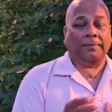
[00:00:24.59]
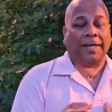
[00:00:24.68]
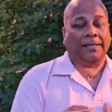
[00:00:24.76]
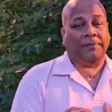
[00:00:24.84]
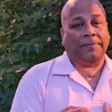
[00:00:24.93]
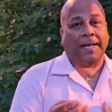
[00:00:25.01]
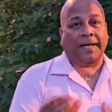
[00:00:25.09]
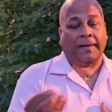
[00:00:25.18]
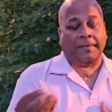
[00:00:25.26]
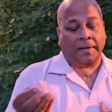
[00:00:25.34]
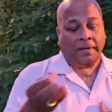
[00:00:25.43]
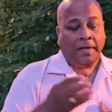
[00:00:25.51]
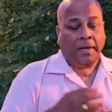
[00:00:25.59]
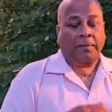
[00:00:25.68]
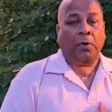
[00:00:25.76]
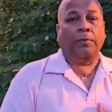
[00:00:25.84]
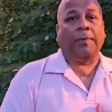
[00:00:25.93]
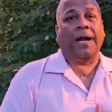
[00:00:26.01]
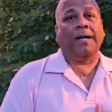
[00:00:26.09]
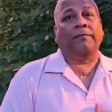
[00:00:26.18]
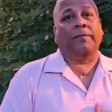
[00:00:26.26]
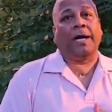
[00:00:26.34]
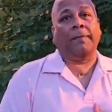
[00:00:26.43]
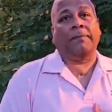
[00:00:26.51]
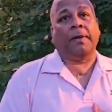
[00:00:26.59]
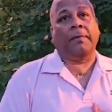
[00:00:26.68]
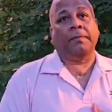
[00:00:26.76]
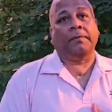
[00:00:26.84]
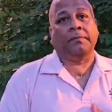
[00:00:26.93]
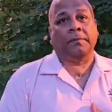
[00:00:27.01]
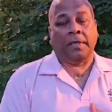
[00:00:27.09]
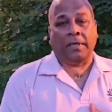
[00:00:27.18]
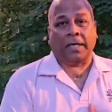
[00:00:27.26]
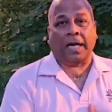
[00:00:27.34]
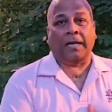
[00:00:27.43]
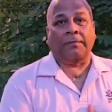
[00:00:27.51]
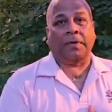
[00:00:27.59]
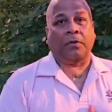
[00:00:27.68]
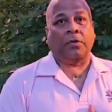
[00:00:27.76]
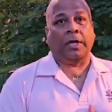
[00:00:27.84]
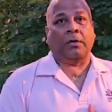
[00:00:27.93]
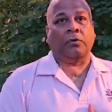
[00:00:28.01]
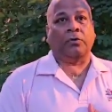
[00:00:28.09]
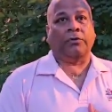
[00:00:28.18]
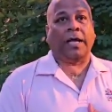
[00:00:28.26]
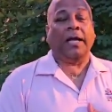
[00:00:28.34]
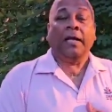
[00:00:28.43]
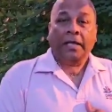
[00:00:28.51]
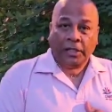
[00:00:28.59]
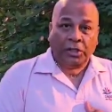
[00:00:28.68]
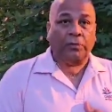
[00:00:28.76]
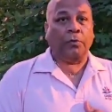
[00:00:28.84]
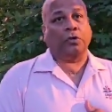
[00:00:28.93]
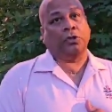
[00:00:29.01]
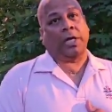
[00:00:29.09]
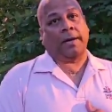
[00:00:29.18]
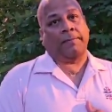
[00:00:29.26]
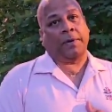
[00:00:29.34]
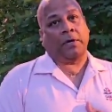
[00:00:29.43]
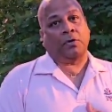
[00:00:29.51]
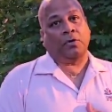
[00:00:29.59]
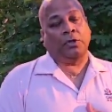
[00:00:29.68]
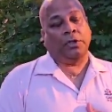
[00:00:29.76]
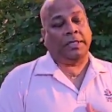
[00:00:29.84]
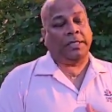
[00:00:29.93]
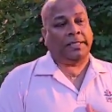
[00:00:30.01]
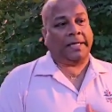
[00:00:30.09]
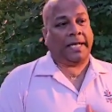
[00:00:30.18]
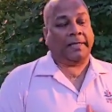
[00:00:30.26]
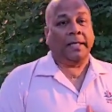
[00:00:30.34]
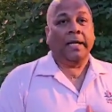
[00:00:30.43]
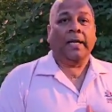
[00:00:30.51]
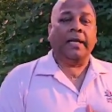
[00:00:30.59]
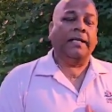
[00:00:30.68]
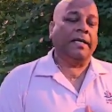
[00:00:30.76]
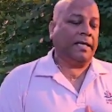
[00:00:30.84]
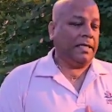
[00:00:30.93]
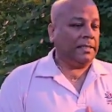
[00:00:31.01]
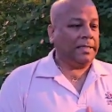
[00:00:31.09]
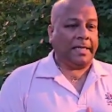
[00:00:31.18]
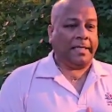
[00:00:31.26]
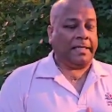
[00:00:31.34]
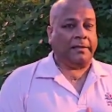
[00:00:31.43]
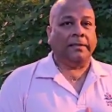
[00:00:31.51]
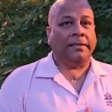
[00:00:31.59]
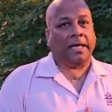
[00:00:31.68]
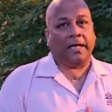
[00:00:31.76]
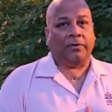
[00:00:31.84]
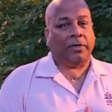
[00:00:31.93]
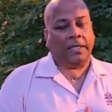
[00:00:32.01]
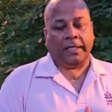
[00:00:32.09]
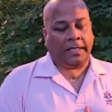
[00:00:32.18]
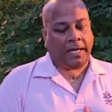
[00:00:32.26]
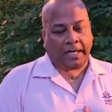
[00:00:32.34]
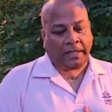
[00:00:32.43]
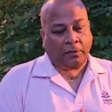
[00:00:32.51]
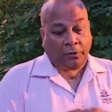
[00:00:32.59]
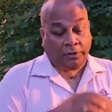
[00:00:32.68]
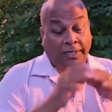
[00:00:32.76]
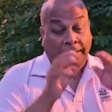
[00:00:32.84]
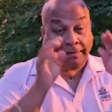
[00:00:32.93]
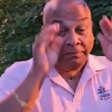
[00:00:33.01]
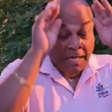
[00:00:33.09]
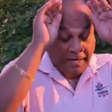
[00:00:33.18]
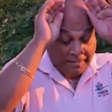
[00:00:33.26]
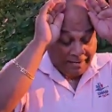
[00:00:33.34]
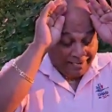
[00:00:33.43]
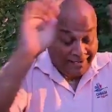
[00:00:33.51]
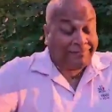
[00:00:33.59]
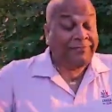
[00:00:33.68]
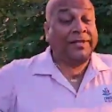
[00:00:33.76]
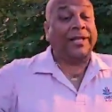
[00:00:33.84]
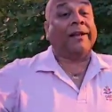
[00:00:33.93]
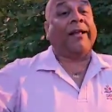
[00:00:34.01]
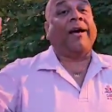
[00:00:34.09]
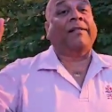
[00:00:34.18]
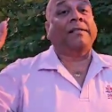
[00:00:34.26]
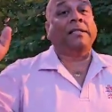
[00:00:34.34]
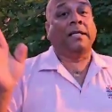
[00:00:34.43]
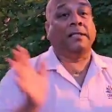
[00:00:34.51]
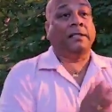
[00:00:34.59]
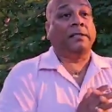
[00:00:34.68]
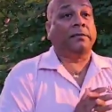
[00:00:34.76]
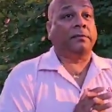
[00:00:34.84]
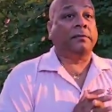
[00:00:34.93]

பார்த்து பாராமல் ஒரு பானம் பழப்பழமும் காலம்புரா கொண்டே கொடுத்தா இதுவும் ஒரு சாப்பாடு உண்டு கேட்கிறார் என்னென்ன செய்கிறது இந்த ஆளோட என்னால் குடித்தனன் நடத்தேலாது என்று